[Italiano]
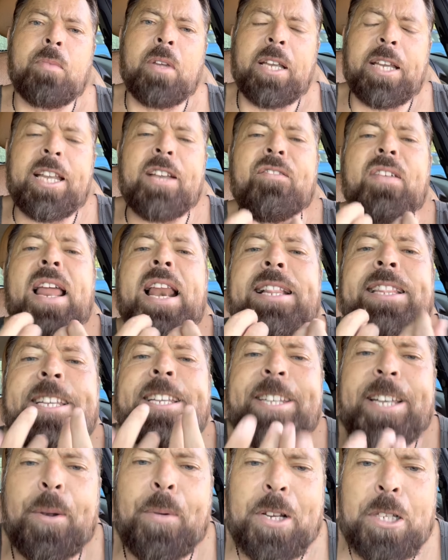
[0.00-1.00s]
Chi ve le
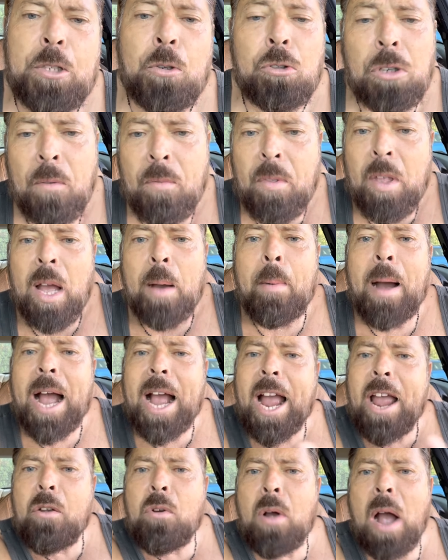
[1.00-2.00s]
dice queste cose? Ma
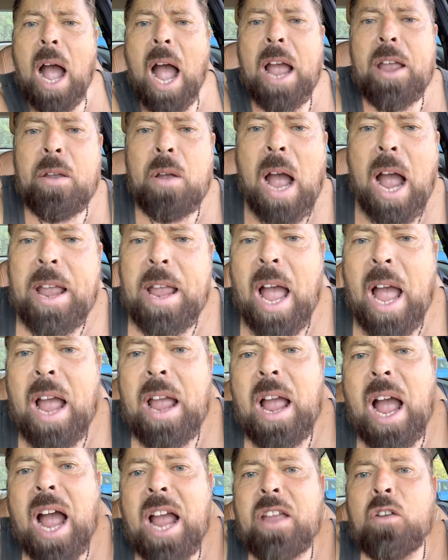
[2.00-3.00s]
hai, hai, hai,
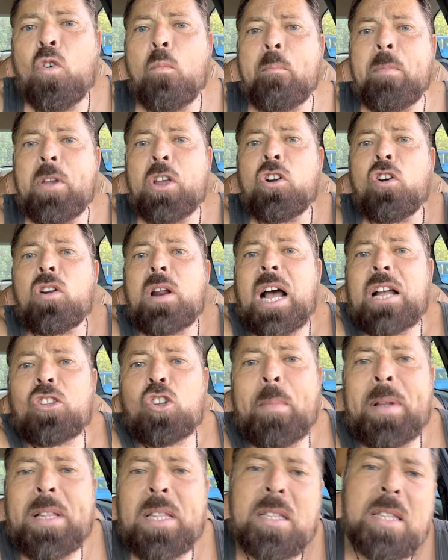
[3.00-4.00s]
hai un minorato
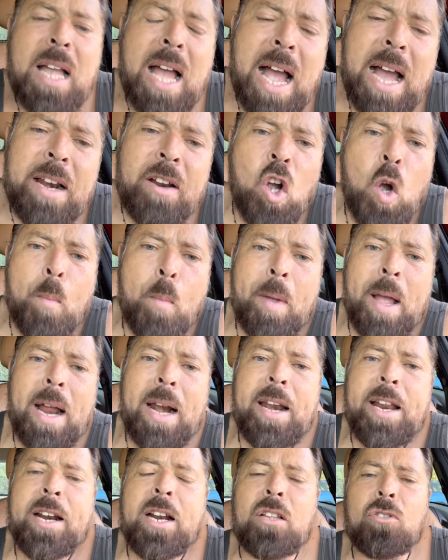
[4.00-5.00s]
mentale come
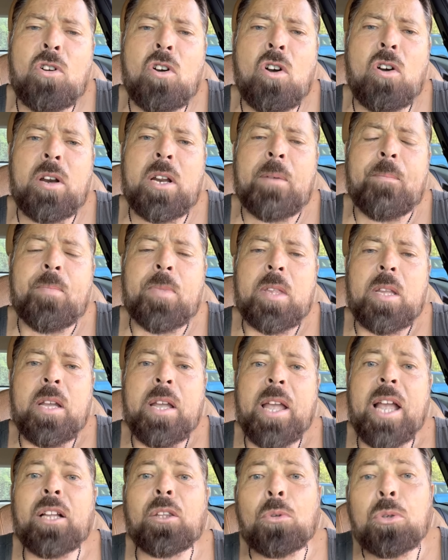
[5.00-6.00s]
allenatore
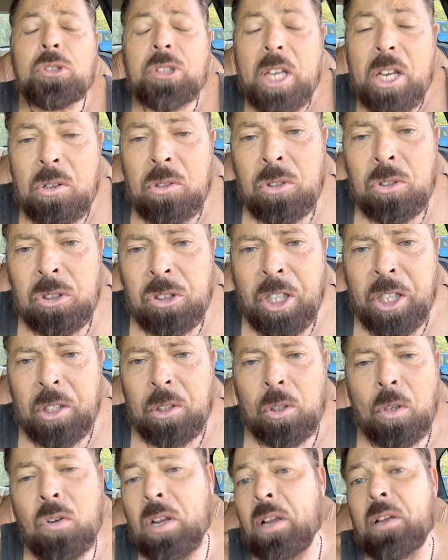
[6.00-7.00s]
e tu sei
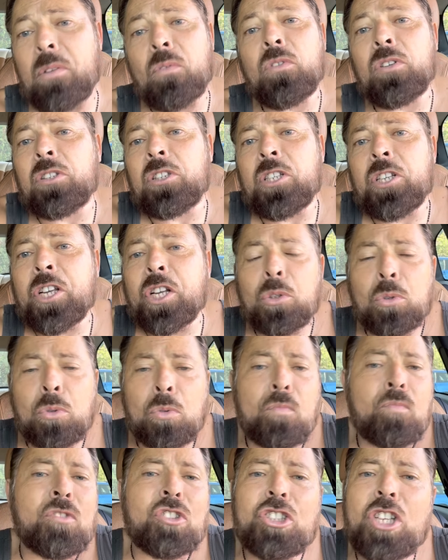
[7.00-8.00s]
contento, eh, vuol dire che
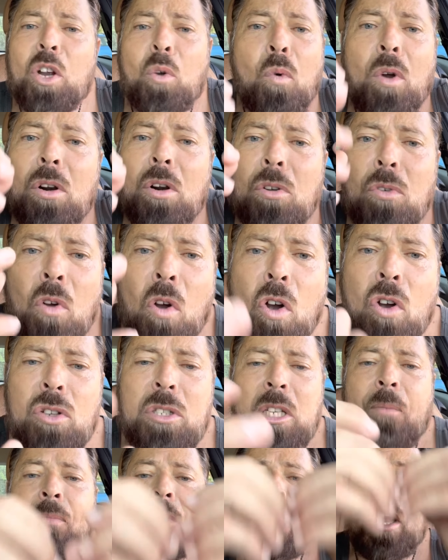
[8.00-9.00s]
c'è qualcosa,